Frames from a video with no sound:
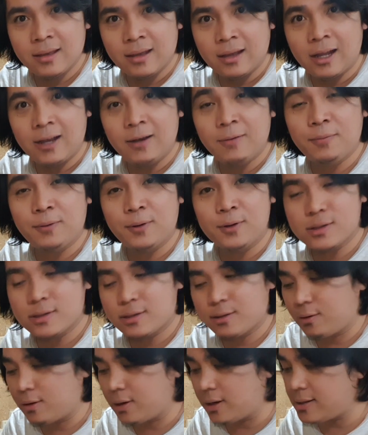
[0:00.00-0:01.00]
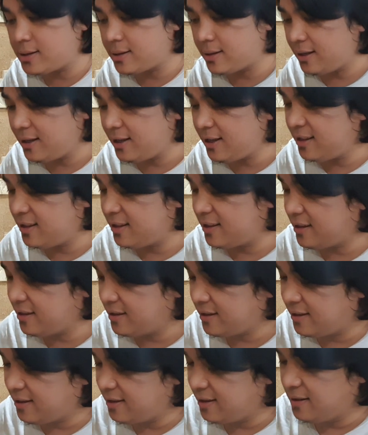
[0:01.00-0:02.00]
Alfonso Christine.
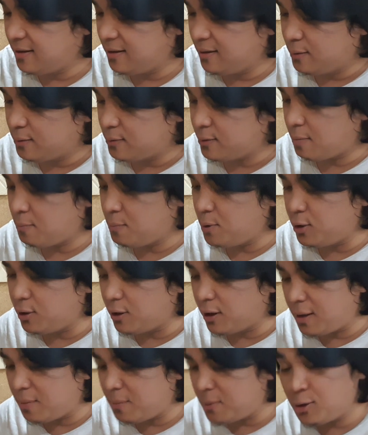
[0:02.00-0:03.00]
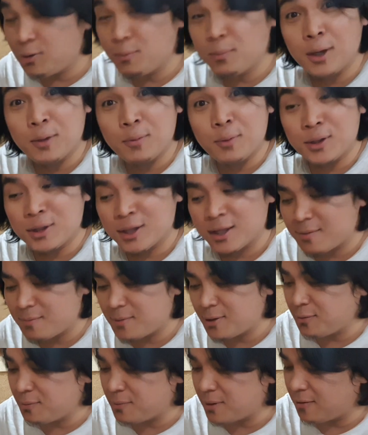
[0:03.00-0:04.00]
Sabi niya nga, medyo may kwenta
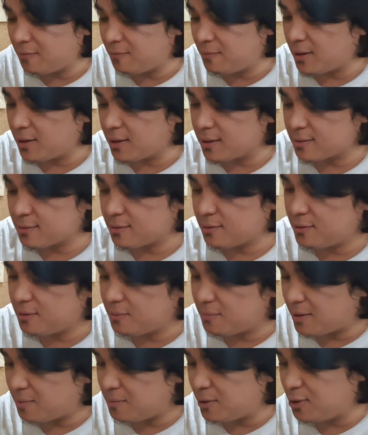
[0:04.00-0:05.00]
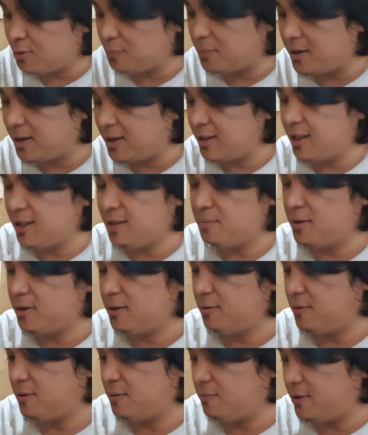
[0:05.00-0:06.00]
naman yung mga vlogs ko, 'di ba? Medyo maganda naman
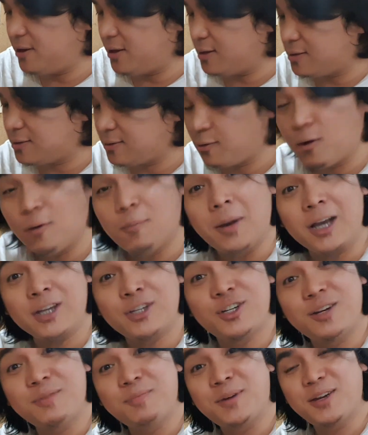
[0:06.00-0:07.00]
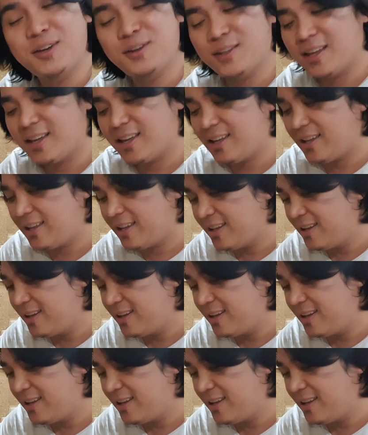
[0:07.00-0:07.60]
yung mga vlogs ko. O, oh, basher pa 'yun, ha? Ah.